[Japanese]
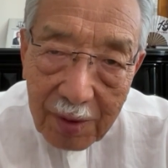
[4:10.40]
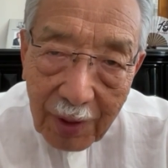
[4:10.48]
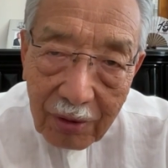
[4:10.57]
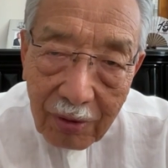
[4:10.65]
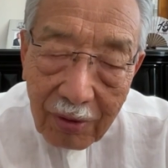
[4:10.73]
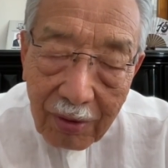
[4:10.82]

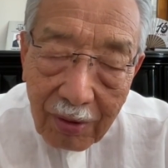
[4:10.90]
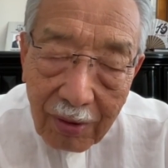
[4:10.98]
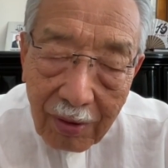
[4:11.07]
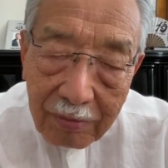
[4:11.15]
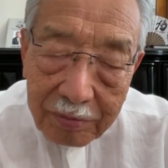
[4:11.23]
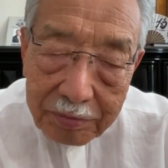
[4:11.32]
今
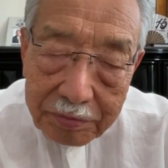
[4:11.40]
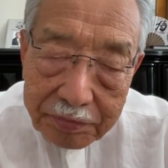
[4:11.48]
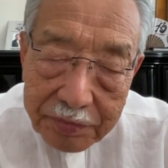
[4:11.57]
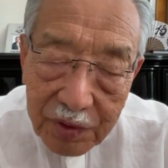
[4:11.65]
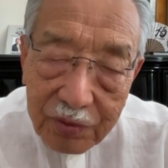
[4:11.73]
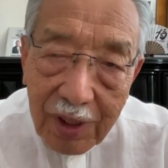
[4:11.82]
の
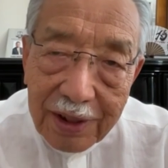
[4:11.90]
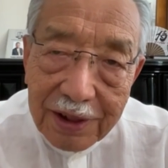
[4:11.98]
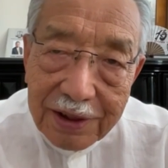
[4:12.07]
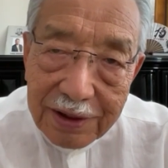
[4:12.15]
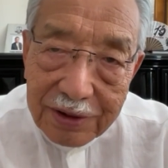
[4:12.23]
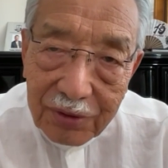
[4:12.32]
ウクライナ
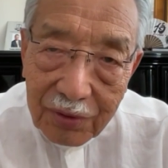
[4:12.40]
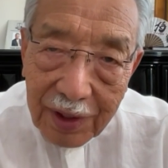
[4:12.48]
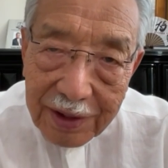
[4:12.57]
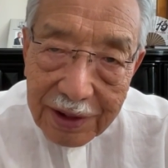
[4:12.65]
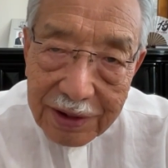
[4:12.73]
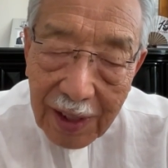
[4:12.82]
戦争
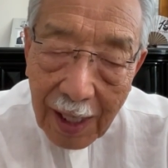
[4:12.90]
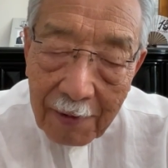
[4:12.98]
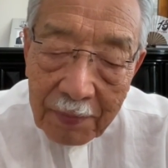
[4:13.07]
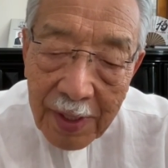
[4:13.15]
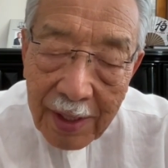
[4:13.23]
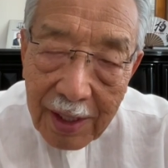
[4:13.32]
なんですが、
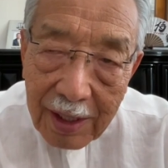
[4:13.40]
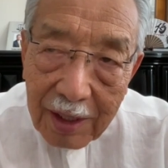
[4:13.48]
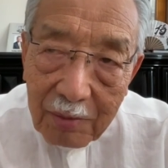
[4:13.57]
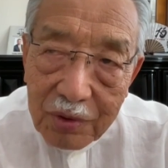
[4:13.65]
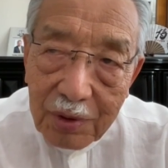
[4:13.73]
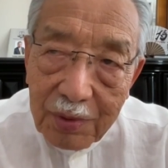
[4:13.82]

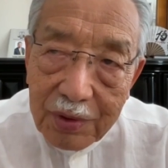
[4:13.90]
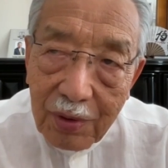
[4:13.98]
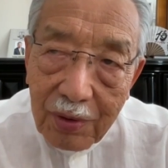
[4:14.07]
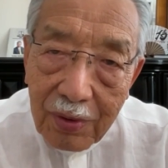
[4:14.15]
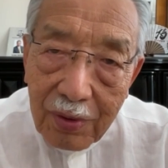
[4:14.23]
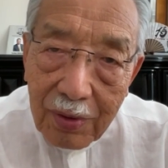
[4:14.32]
もとも
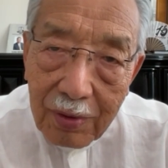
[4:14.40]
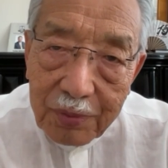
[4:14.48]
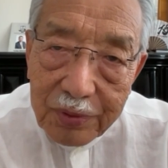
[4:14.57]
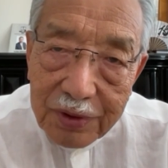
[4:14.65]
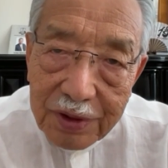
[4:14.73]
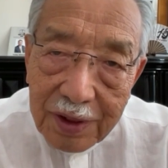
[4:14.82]
と
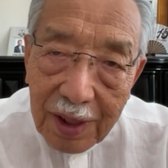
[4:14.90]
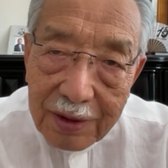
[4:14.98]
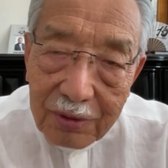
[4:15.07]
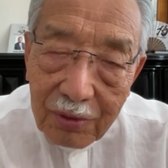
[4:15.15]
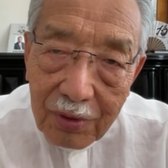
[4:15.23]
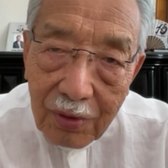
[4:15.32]
プーチン
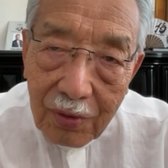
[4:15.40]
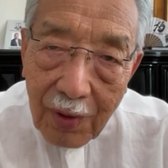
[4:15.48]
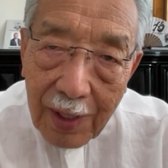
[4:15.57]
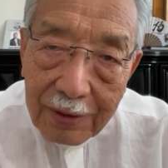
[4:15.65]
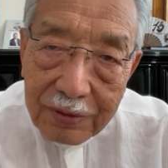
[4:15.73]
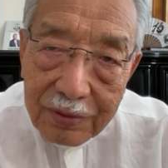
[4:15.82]
大統領
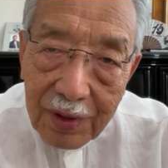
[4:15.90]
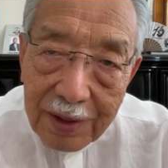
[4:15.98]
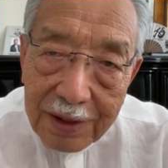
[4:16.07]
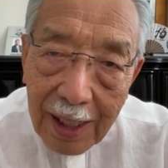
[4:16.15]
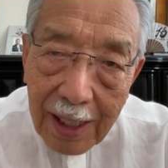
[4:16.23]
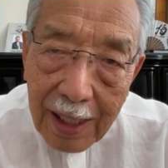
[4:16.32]
は
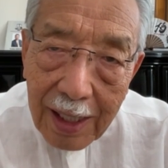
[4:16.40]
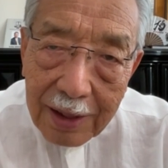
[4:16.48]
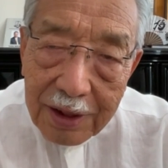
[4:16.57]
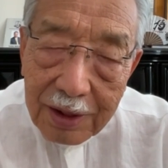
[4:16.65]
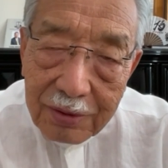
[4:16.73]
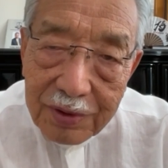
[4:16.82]
ウクライナ
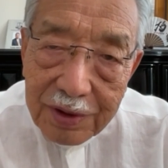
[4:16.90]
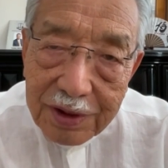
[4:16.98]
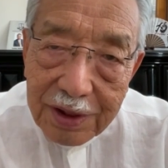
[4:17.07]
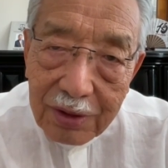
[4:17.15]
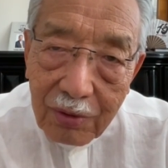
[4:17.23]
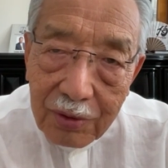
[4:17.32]
に軍事
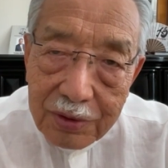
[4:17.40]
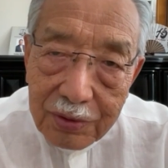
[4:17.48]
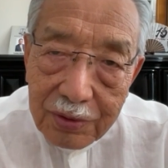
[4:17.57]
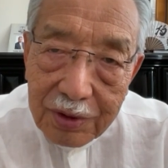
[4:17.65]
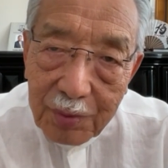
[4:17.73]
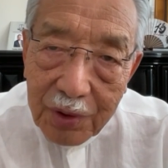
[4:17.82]
侵攻す
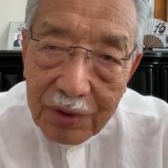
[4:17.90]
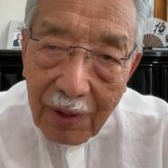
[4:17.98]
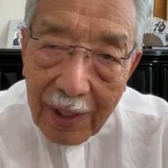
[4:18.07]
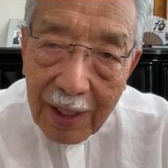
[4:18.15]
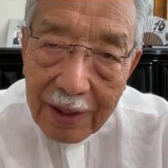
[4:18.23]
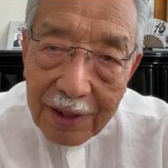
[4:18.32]
るつもり
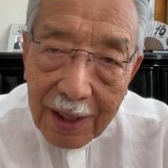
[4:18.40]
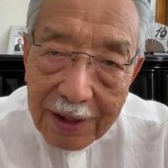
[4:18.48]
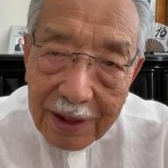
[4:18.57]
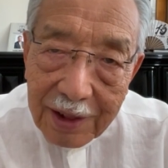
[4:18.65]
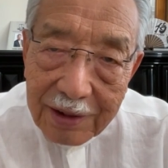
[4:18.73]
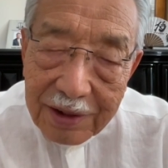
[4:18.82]
はな
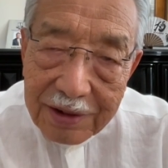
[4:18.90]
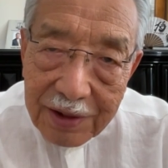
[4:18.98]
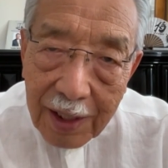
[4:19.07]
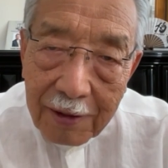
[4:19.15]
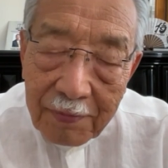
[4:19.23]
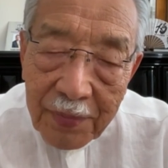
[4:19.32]
かったんです
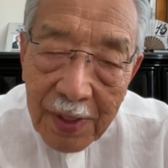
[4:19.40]
ね。